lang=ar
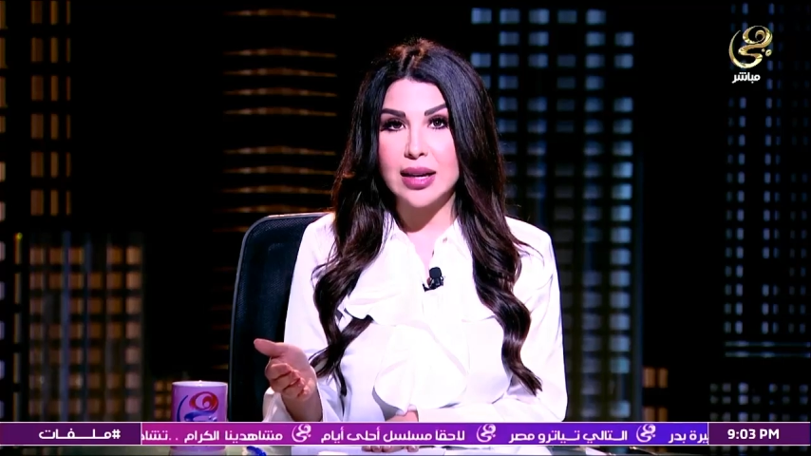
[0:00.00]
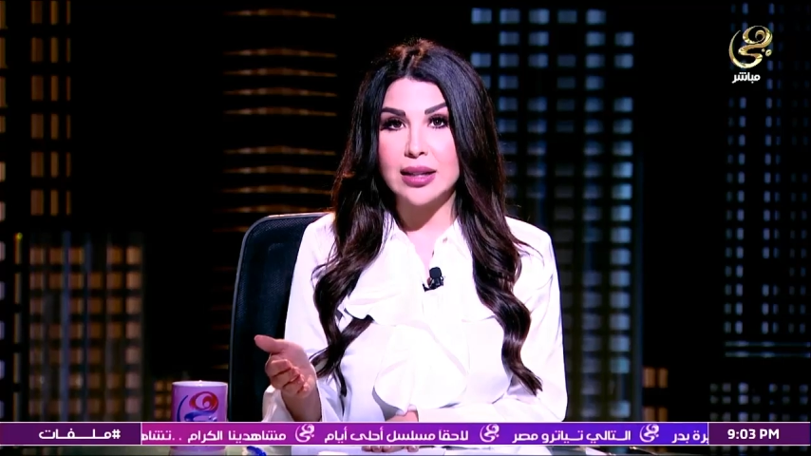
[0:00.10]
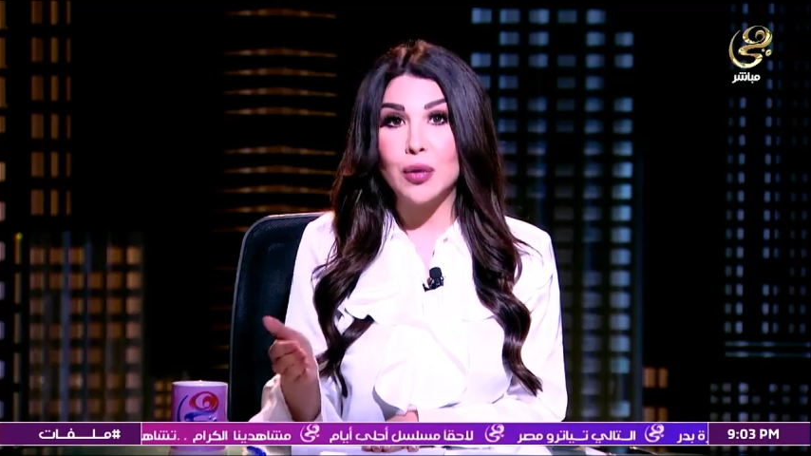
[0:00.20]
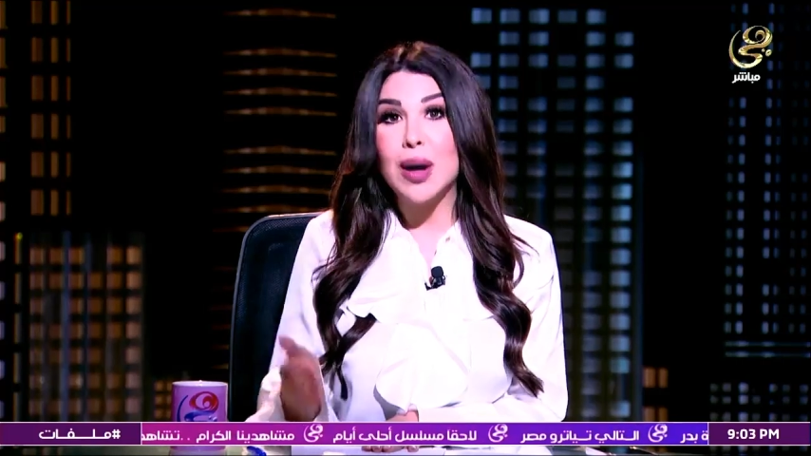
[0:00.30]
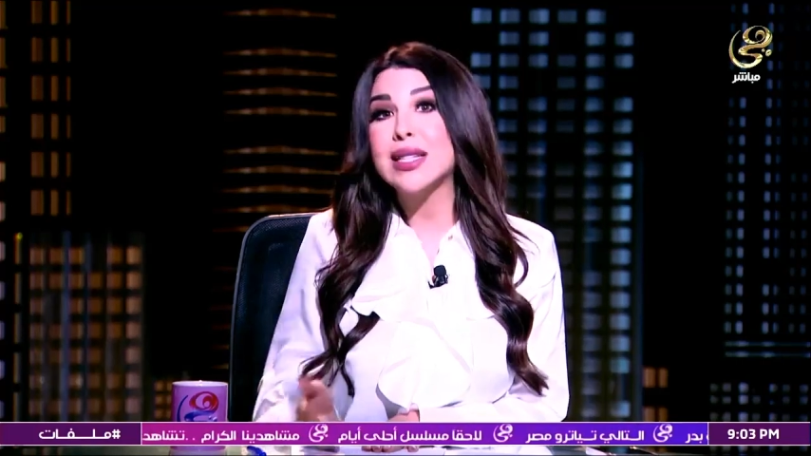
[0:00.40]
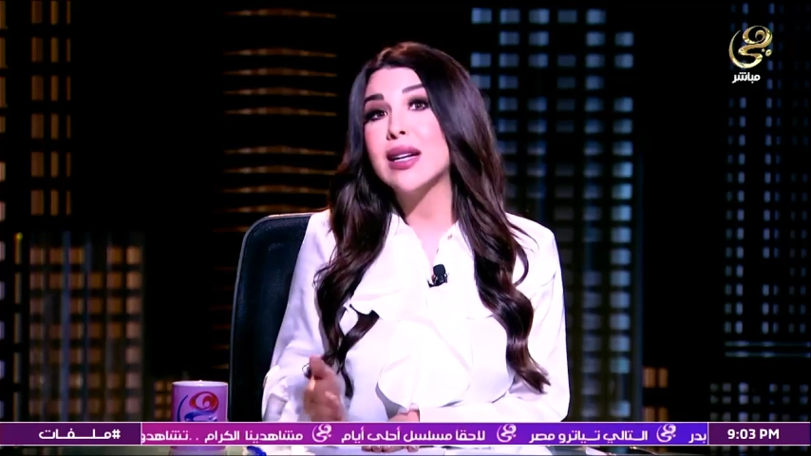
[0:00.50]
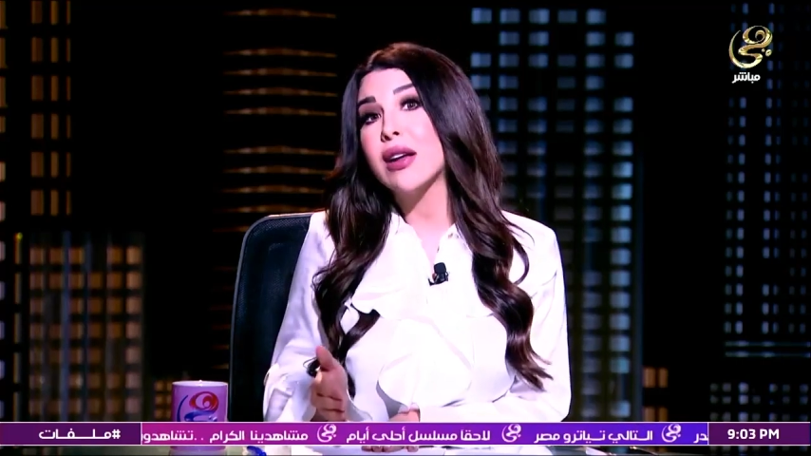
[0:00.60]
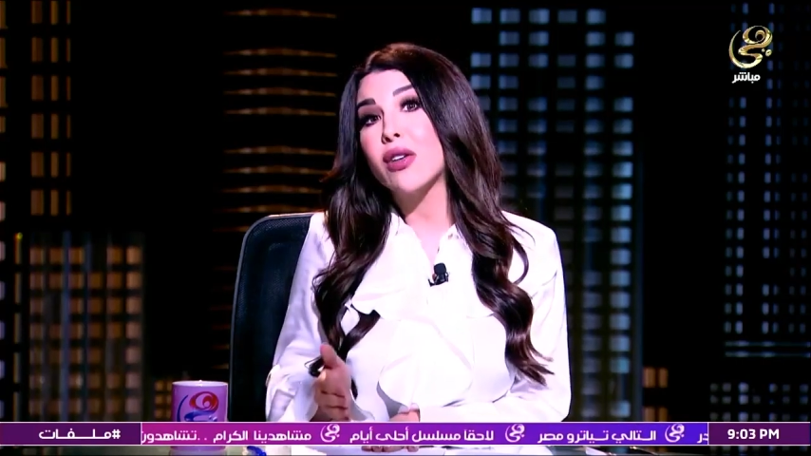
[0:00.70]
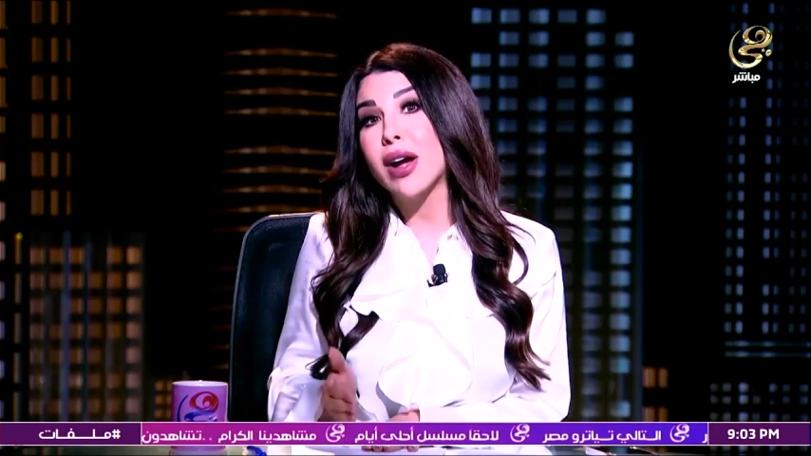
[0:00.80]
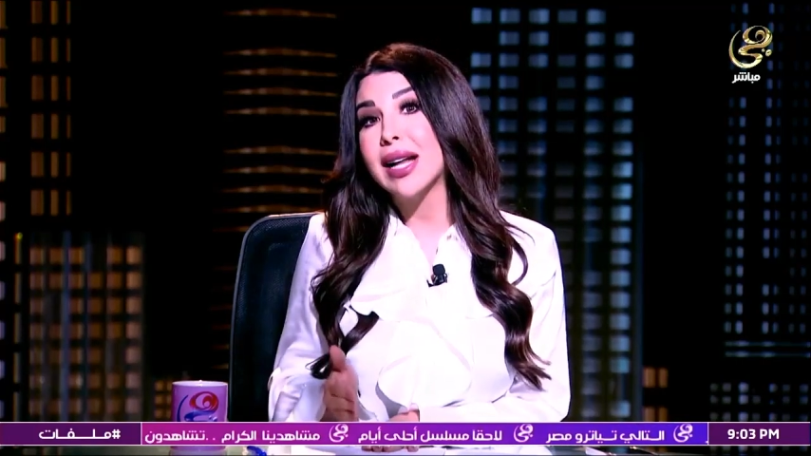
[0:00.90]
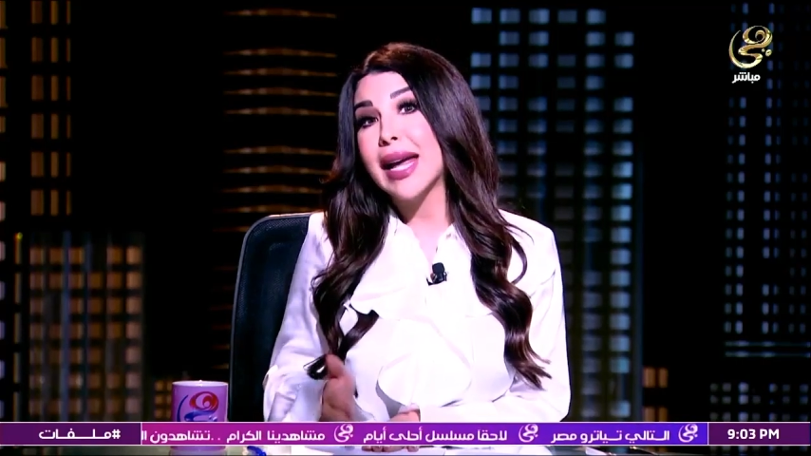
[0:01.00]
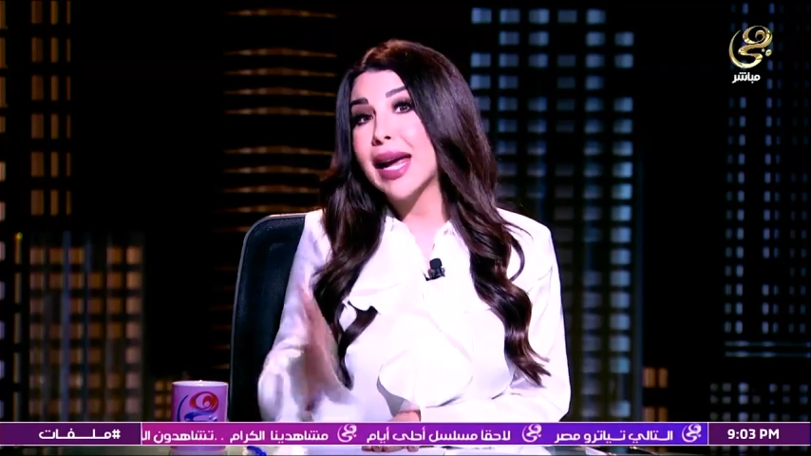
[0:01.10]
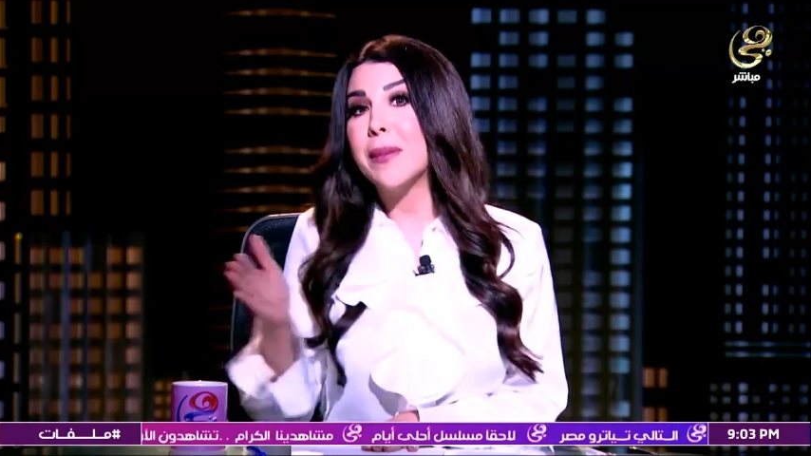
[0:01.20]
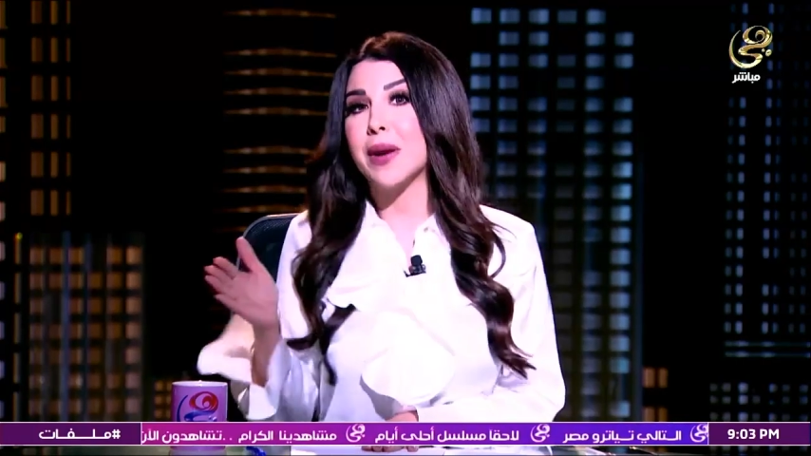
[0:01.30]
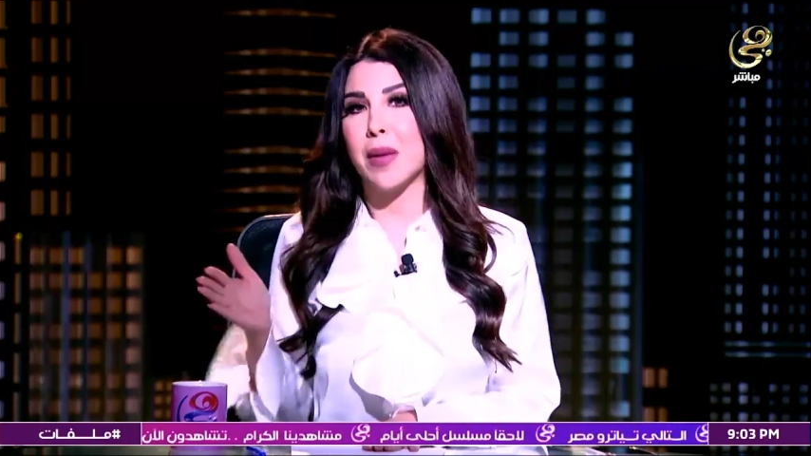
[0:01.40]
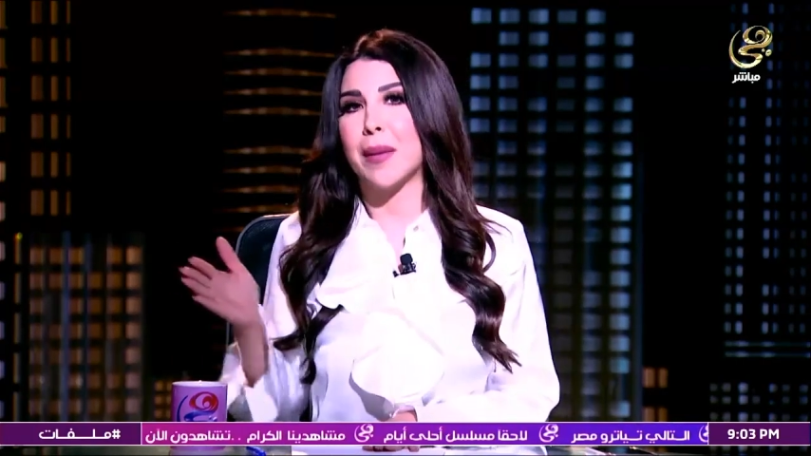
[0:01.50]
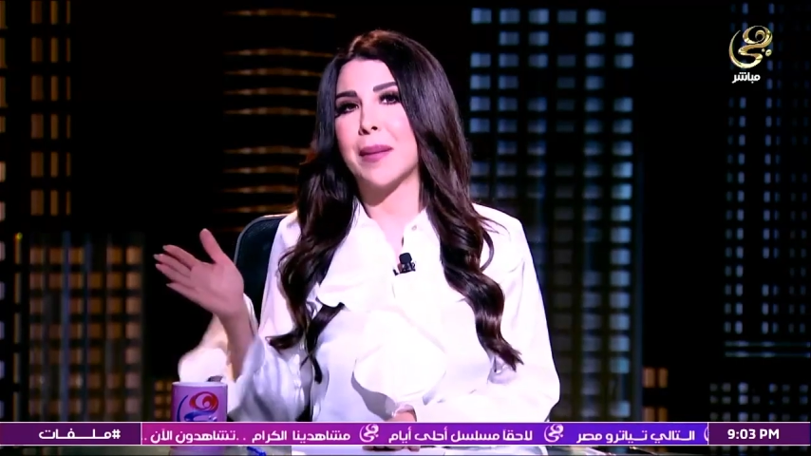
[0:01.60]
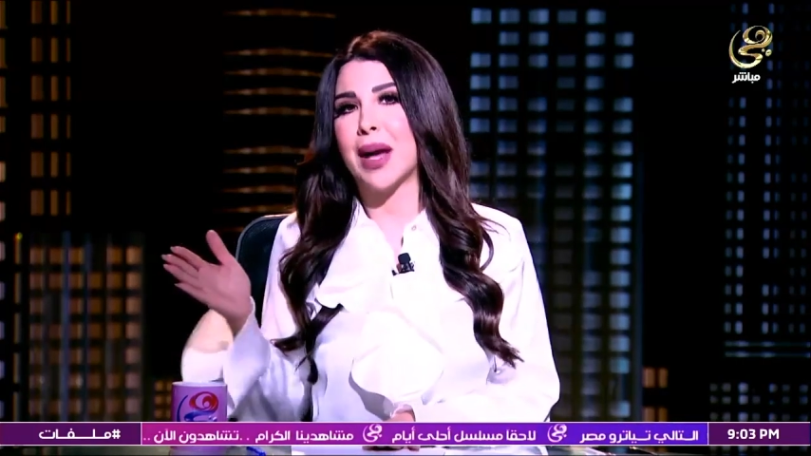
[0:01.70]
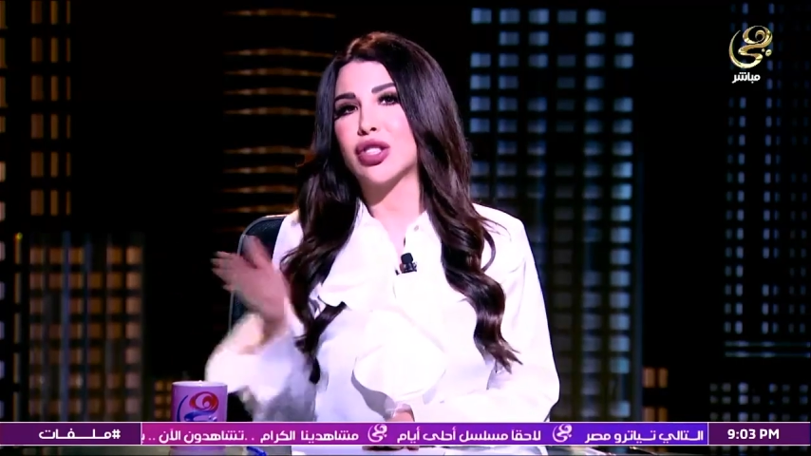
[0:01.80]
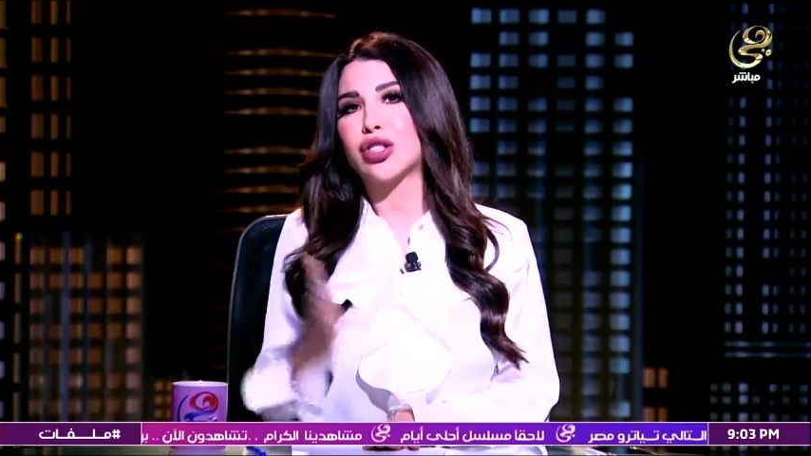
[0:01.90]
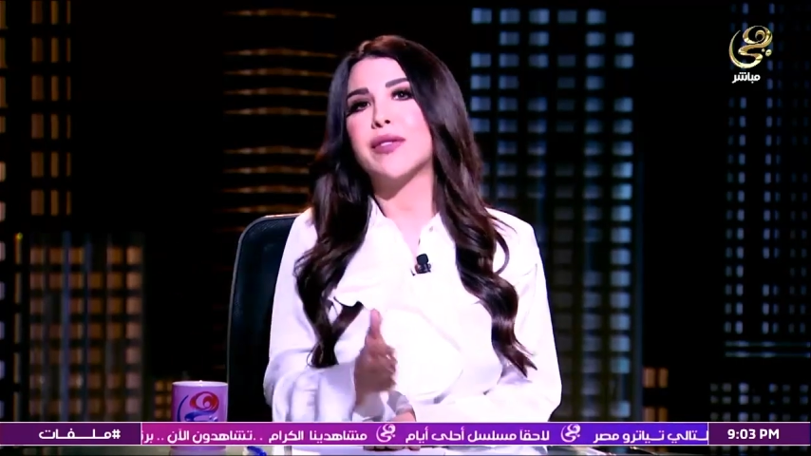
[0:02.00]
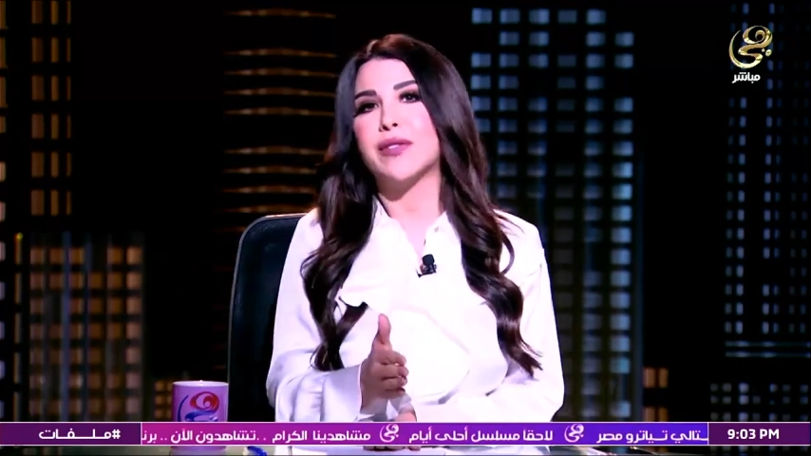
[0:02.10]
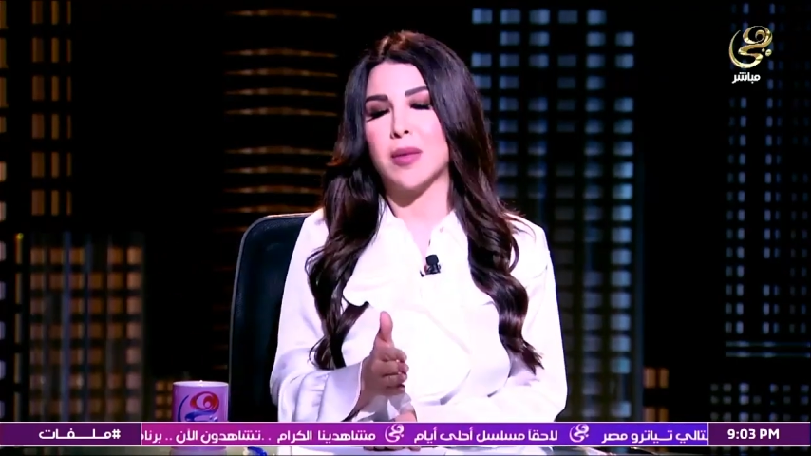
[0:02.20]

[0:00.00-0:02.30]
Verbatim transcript: دلوقتي الراجل ده كبر ما بقاش طفل